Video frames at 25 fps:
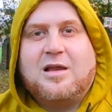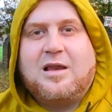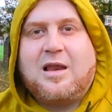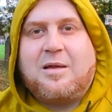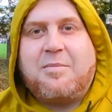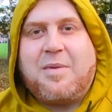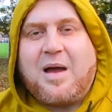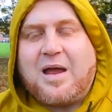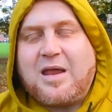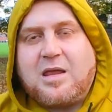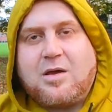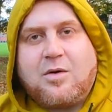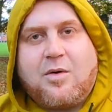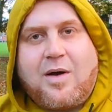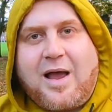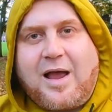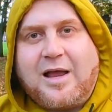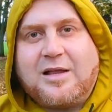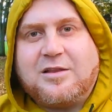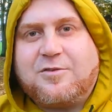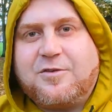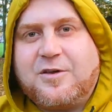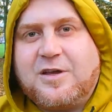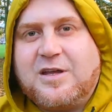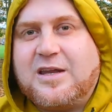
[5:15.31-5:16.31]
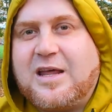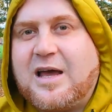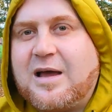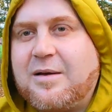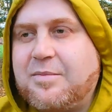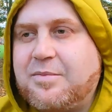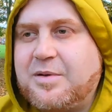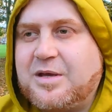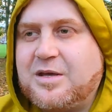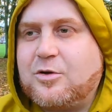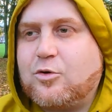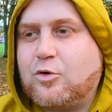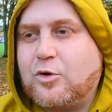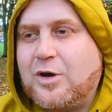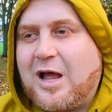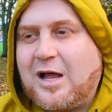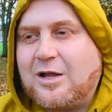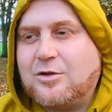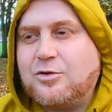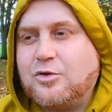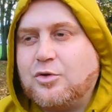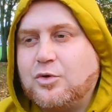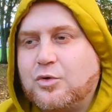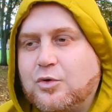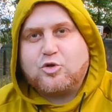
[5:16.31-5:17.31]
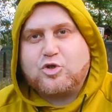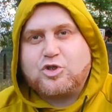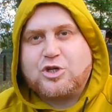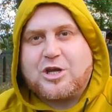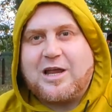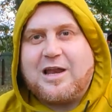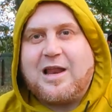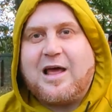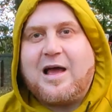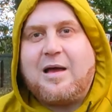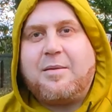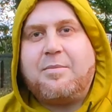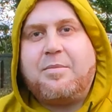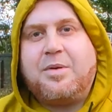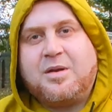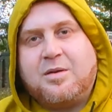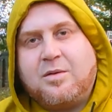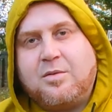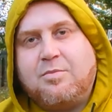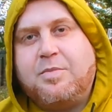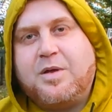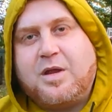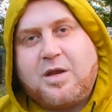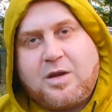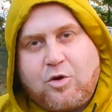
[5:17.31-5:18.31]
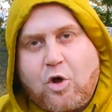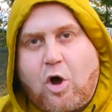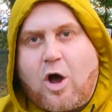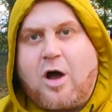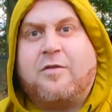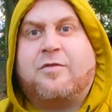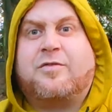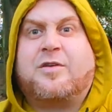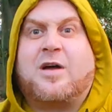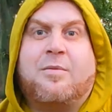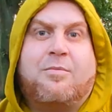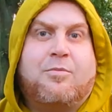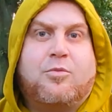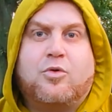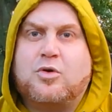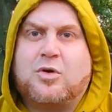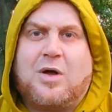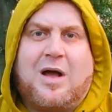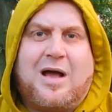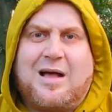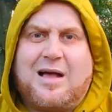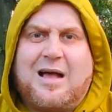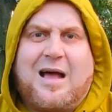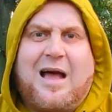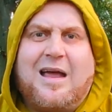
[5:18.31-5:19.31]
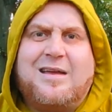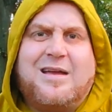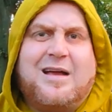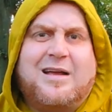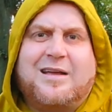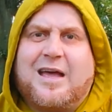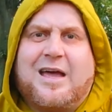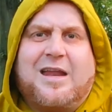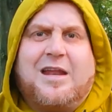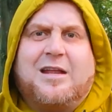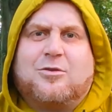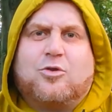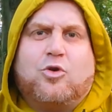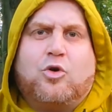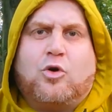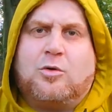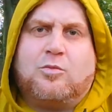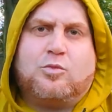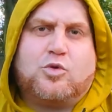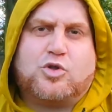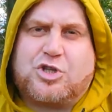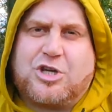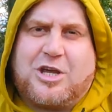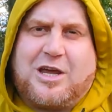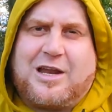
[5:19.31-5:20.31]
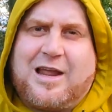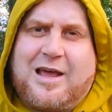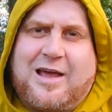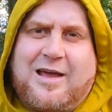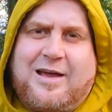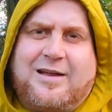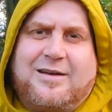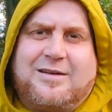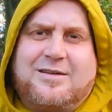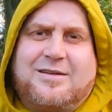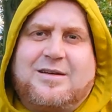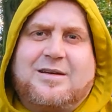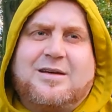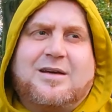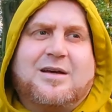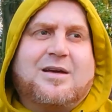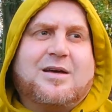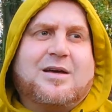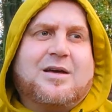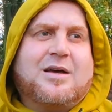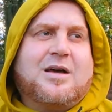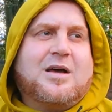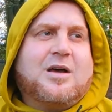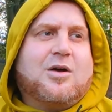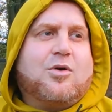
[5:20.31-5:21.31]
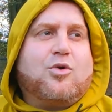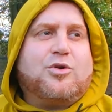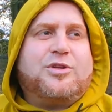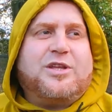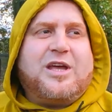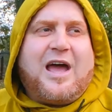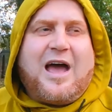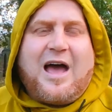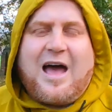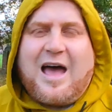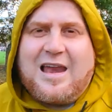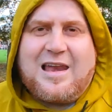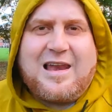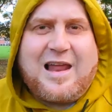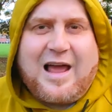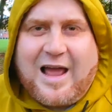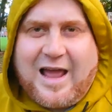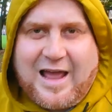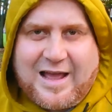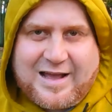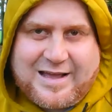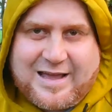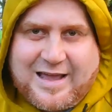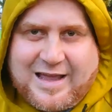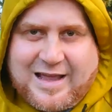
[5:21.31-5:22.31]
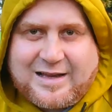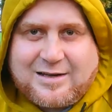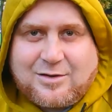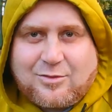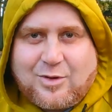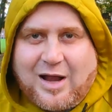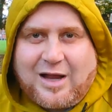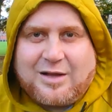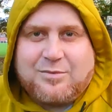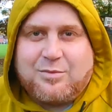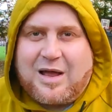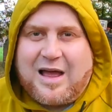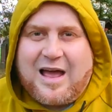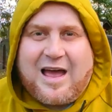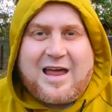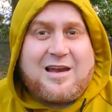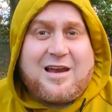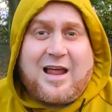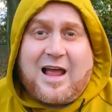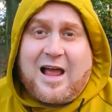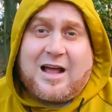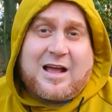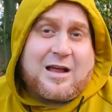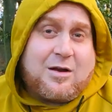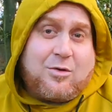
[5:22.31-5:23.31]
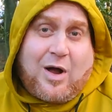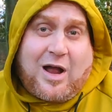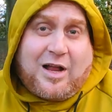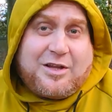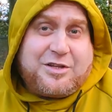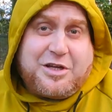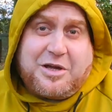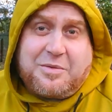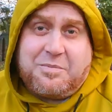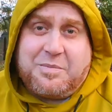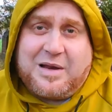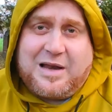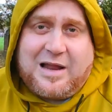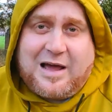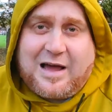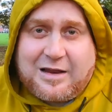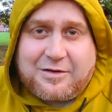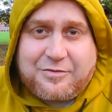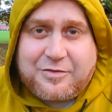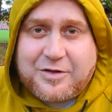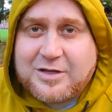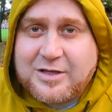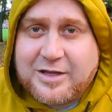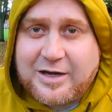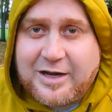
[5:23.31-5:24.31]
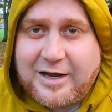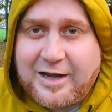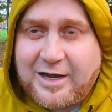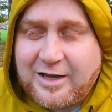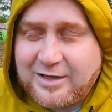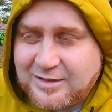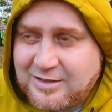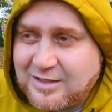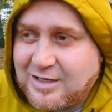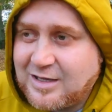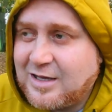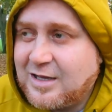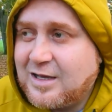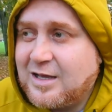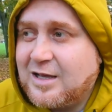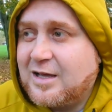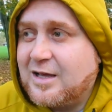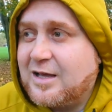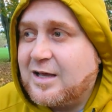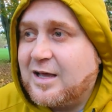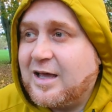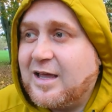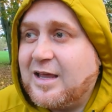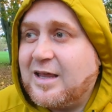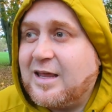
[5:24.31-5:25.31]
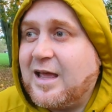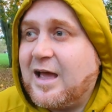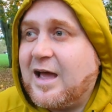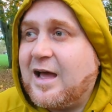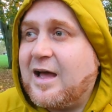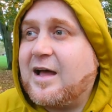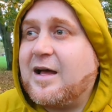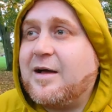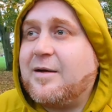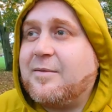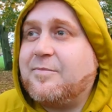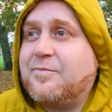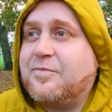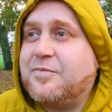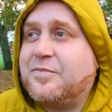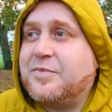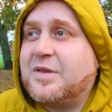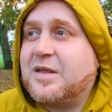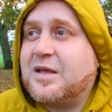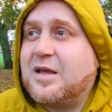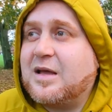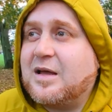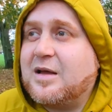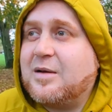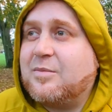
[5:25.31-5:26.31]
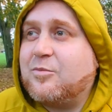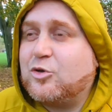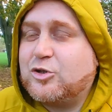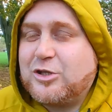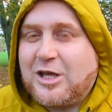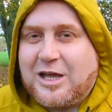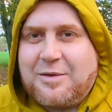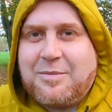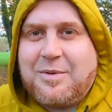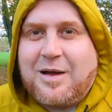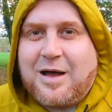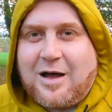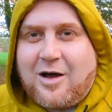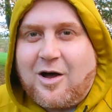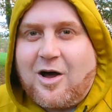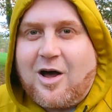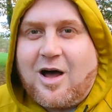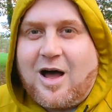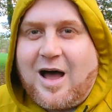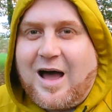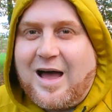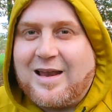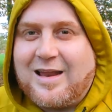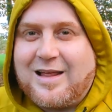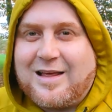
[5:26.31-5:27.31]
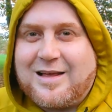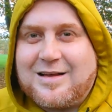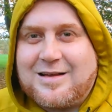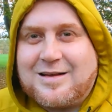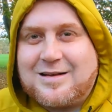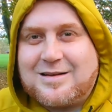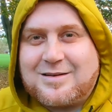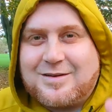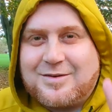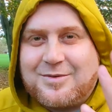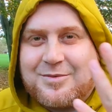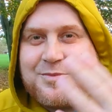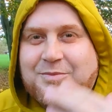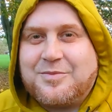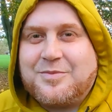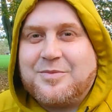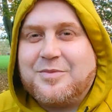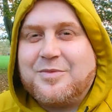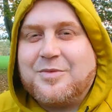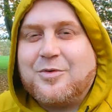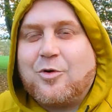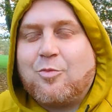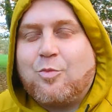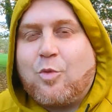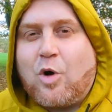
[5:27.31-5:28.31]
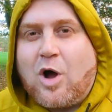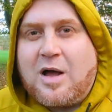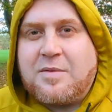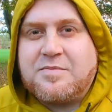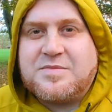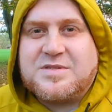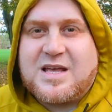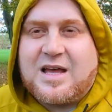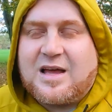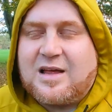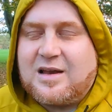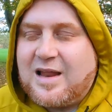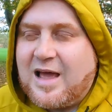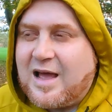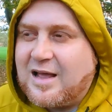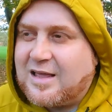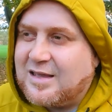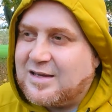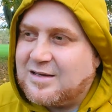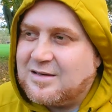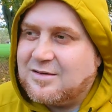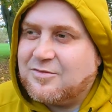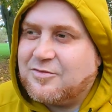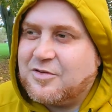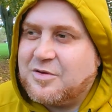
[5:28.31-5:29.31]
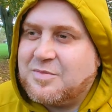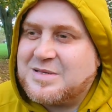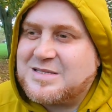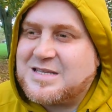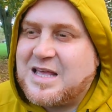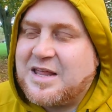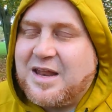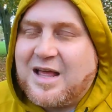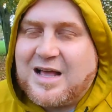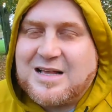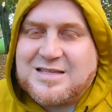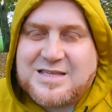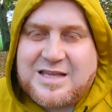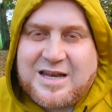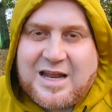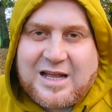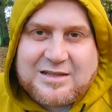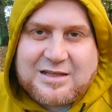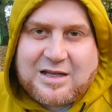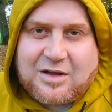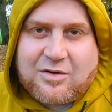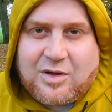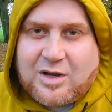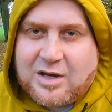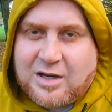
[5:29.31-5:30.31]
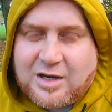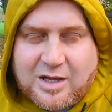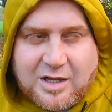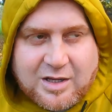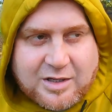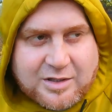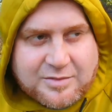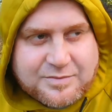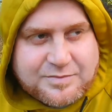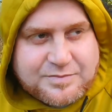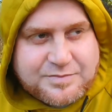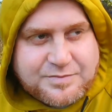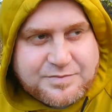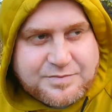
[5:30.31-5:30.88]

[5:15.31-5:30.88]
لما اي واحد فينا بيكون عنده مشكله بنقف جنبه ايا كانت نوع المشكله يعني ودي اقل حاجه يعني الواحد اقل حاجه الواحد يعملها على فكره يعني هي متعبه اه على ام حمزه لكن في ميزان حسناتها والله لا والله ما